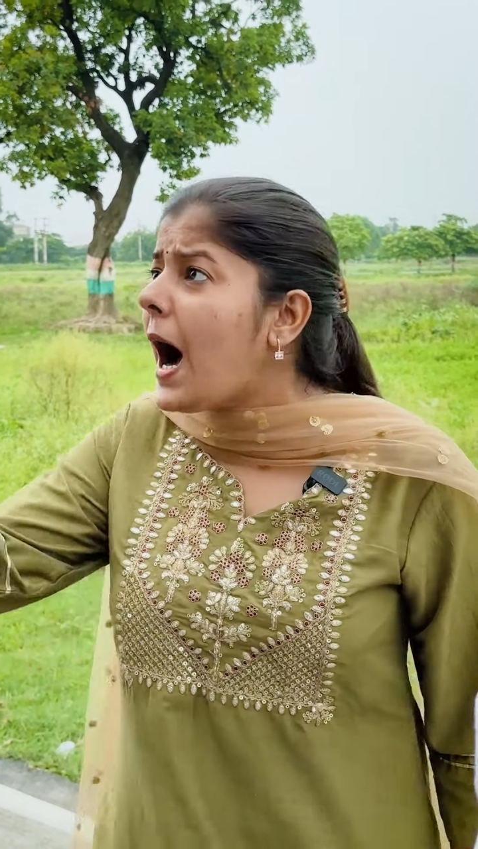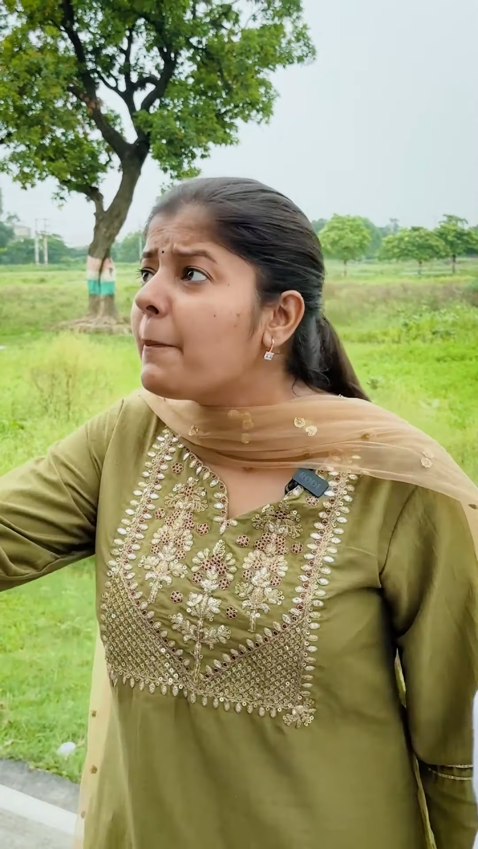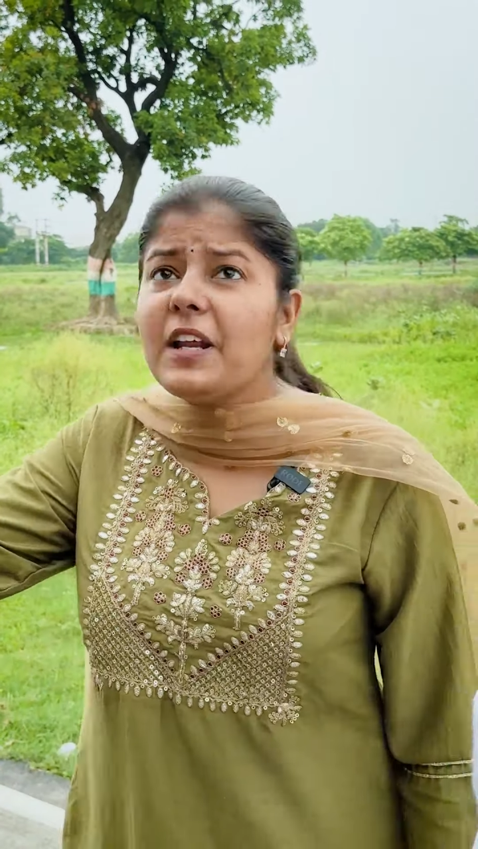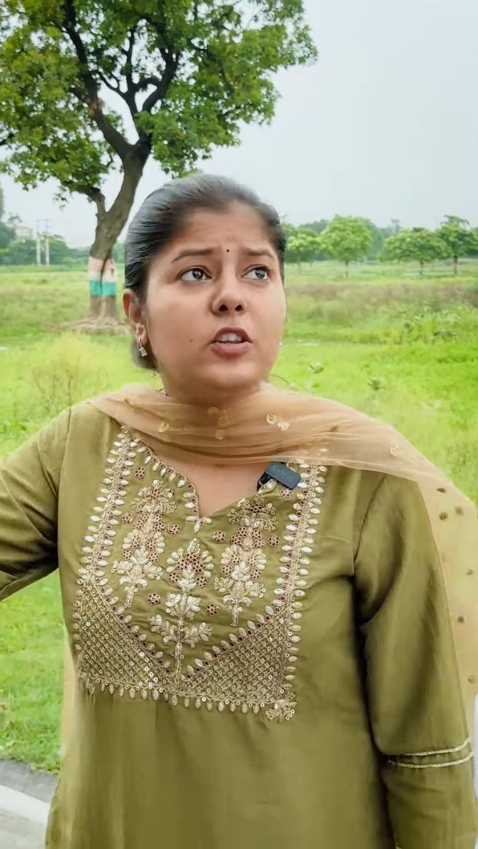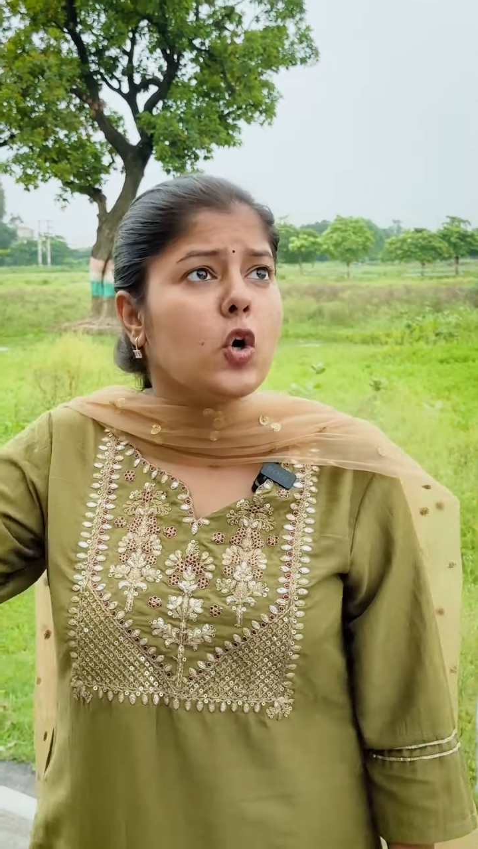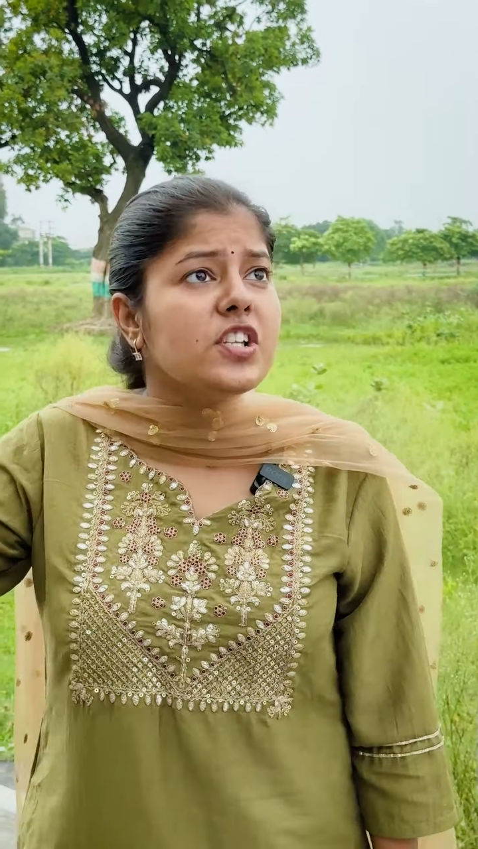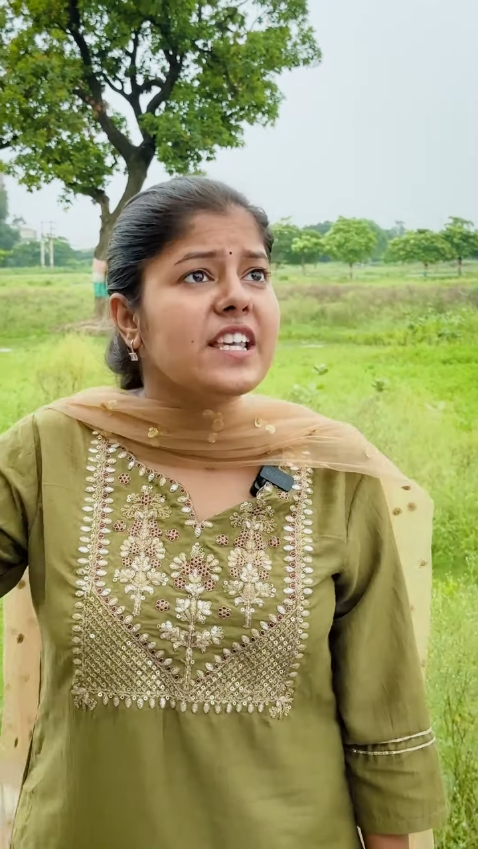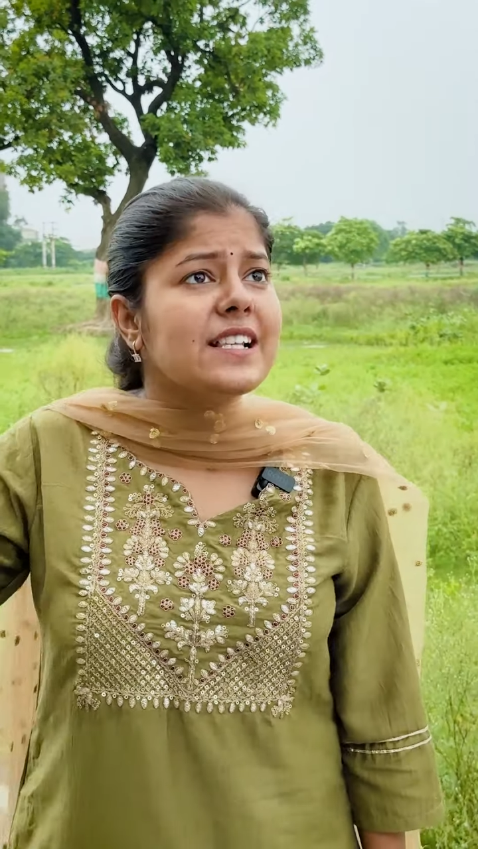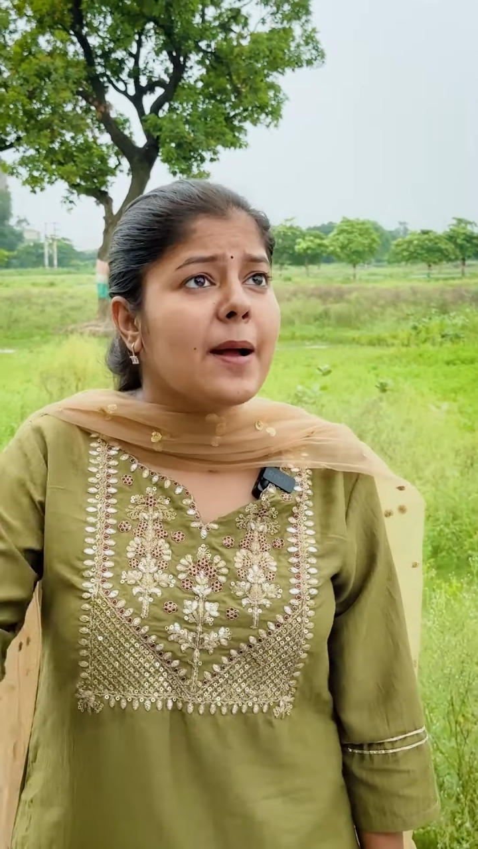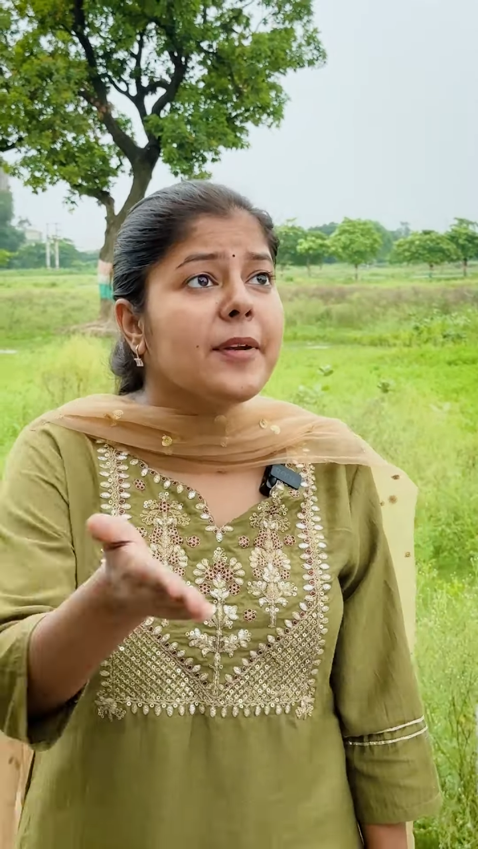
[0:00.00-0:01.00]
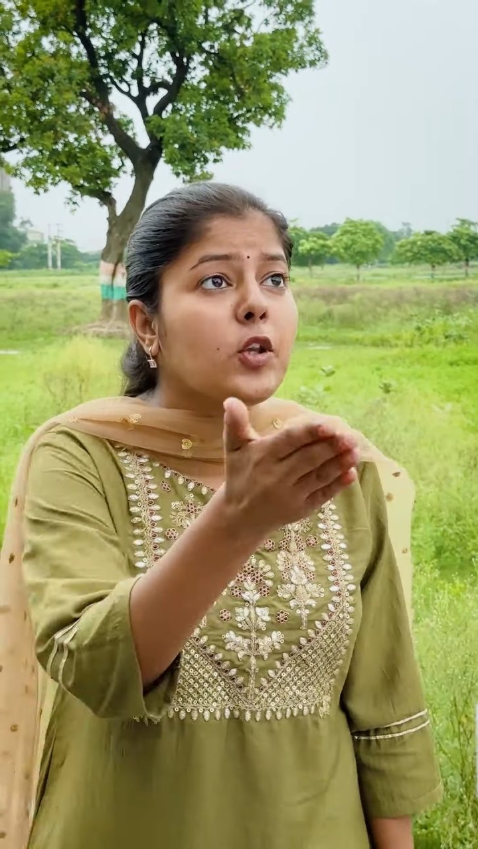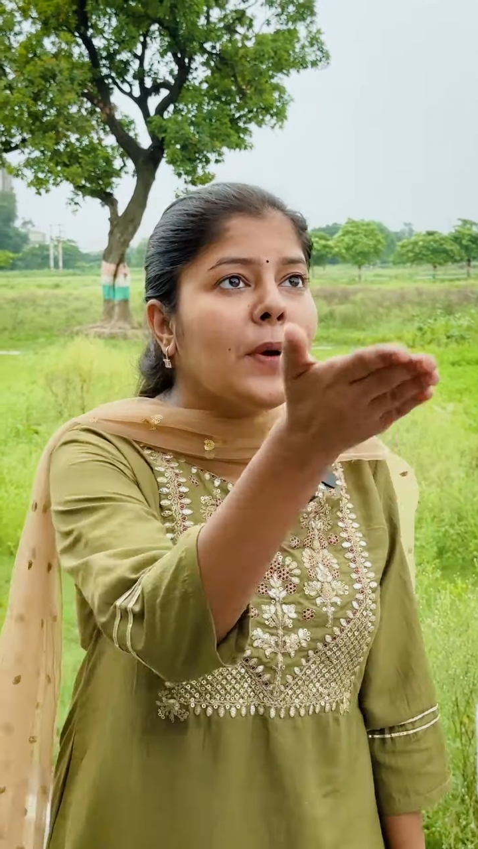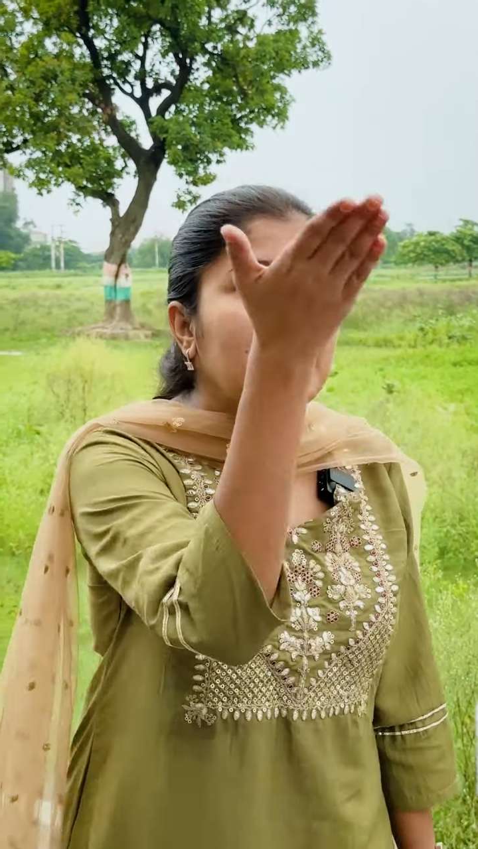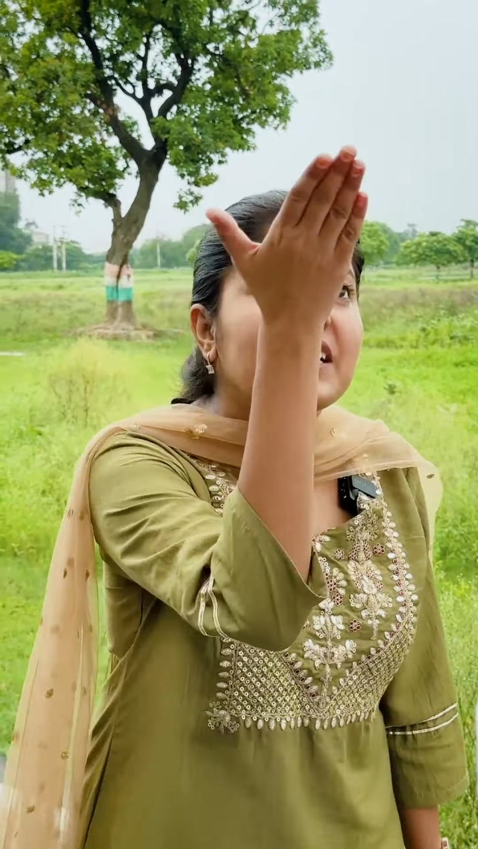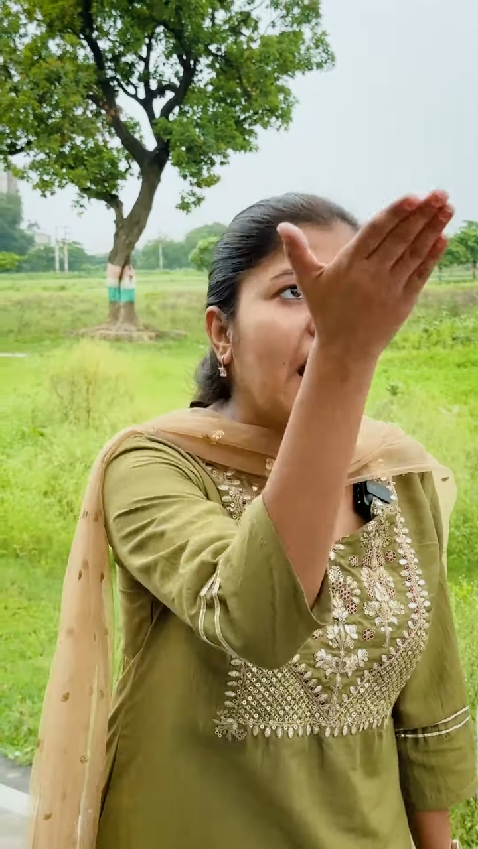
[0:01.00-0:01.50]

अपने दोस्त के सामने तुम्हारी